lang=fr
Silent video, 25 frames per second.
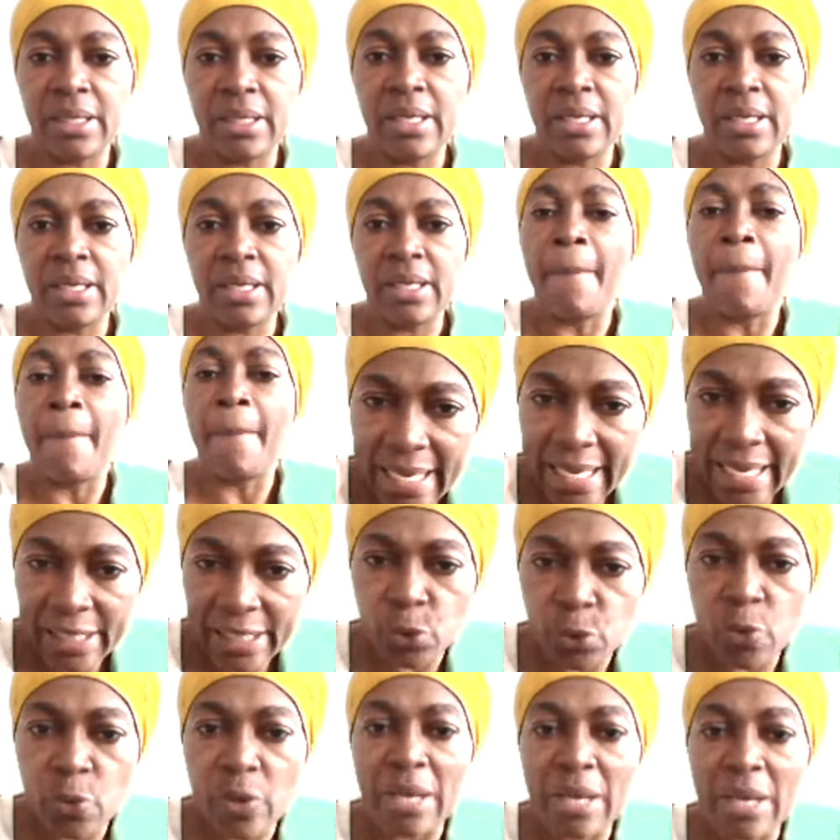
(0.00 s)
Paé,
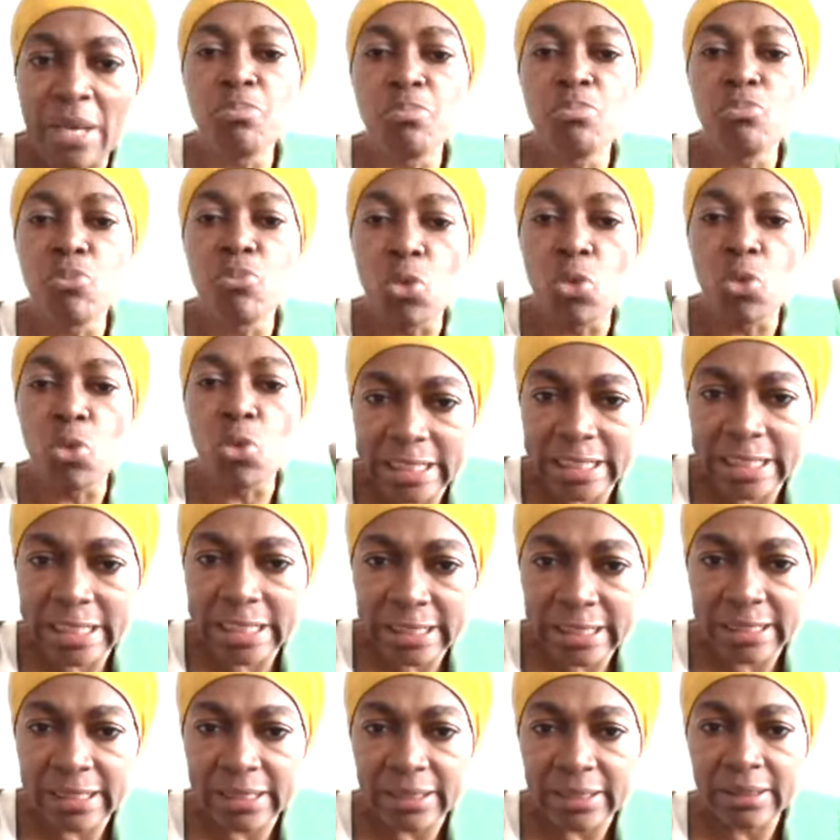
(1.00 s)
tu es
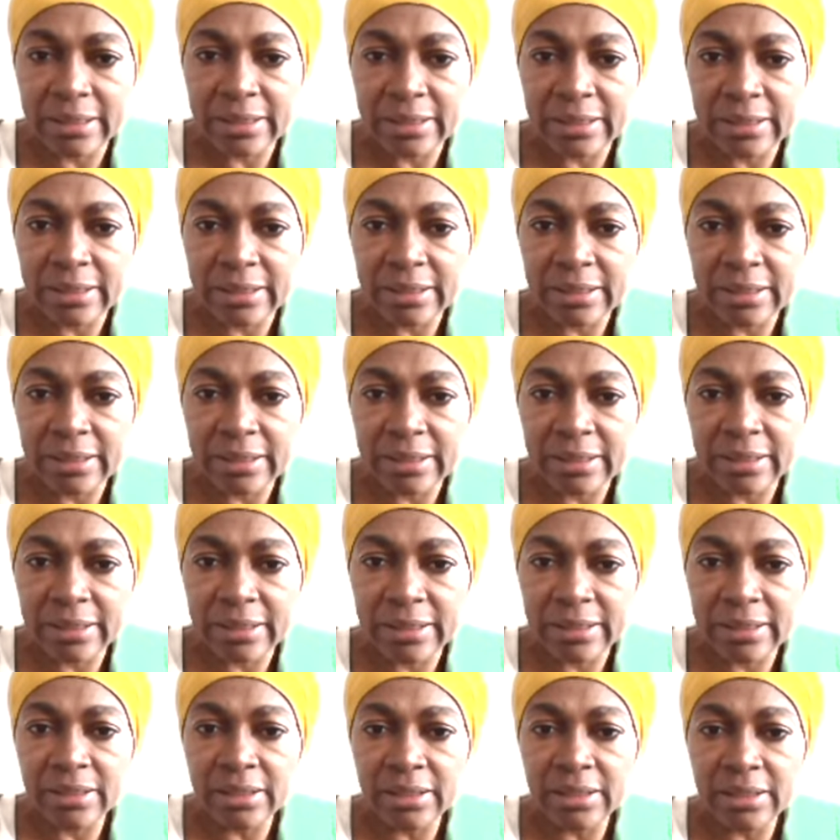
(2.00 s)
maudit. Tu
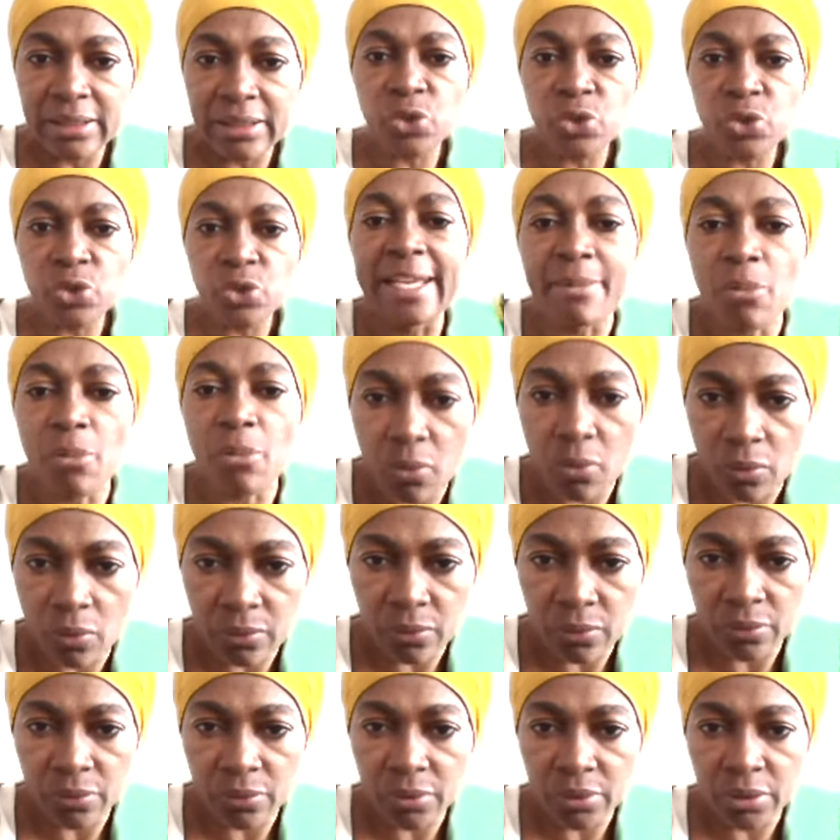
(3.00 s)
es un
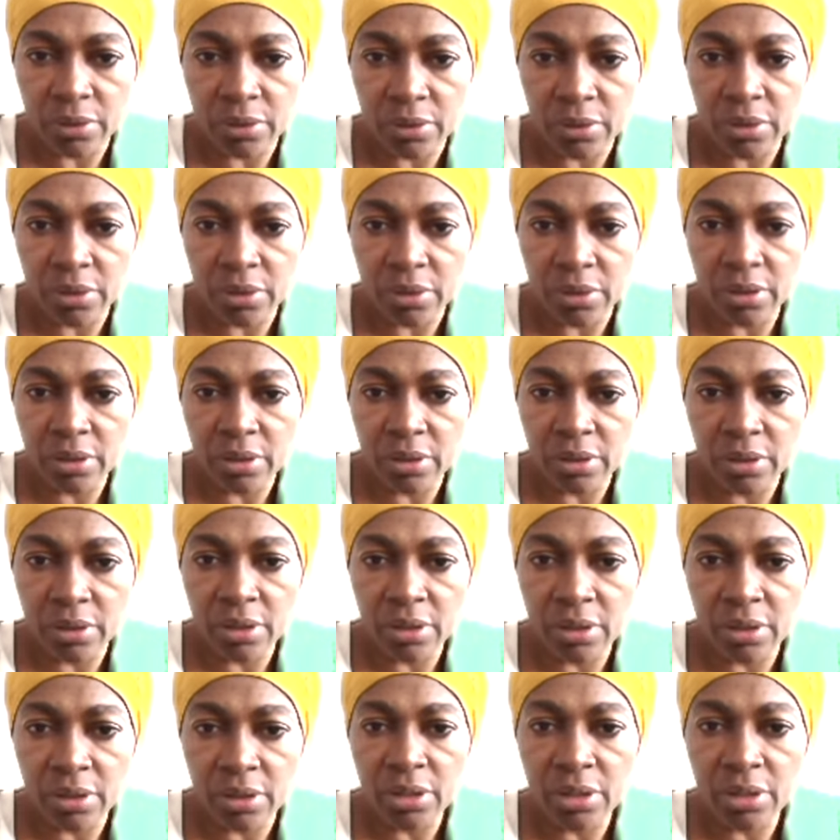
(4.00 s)
démon. Tout
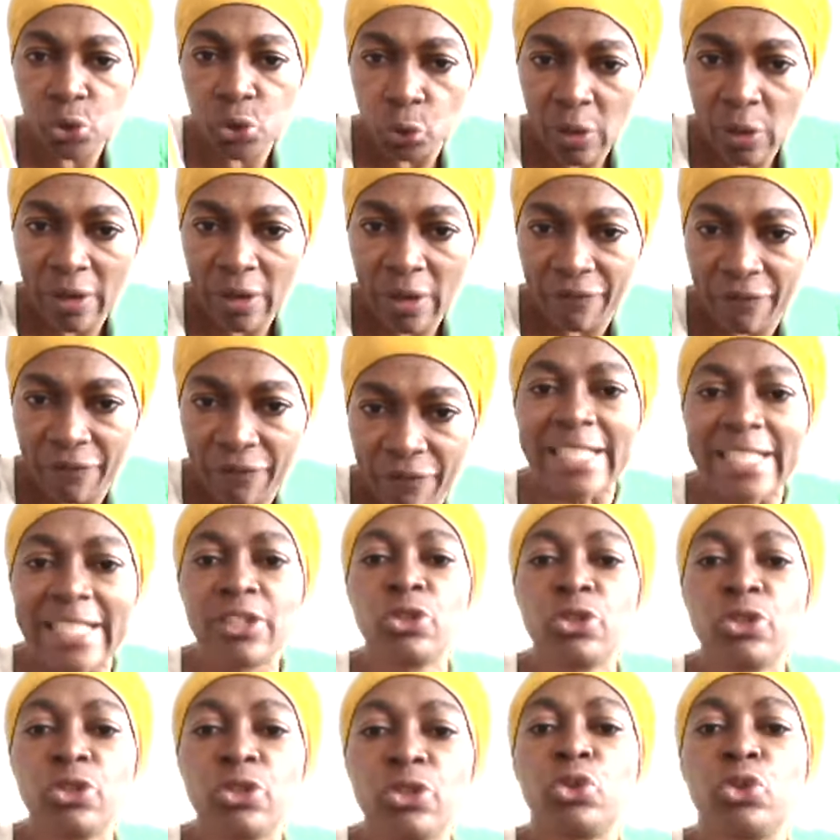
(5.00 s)
ce qu'on doit faire, c'est de
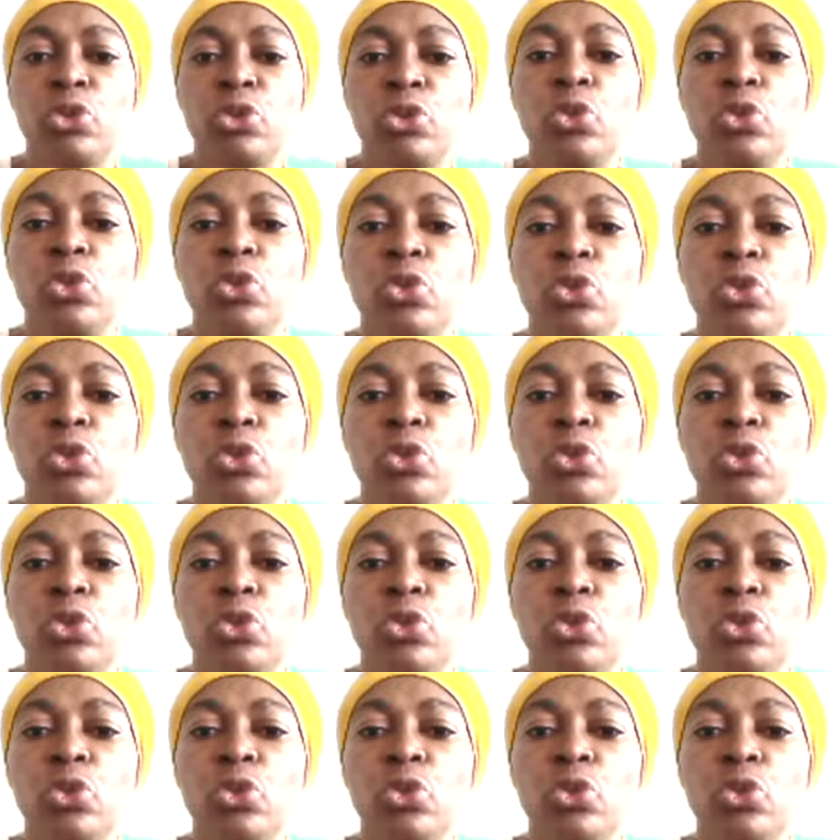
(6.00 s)
te détruire.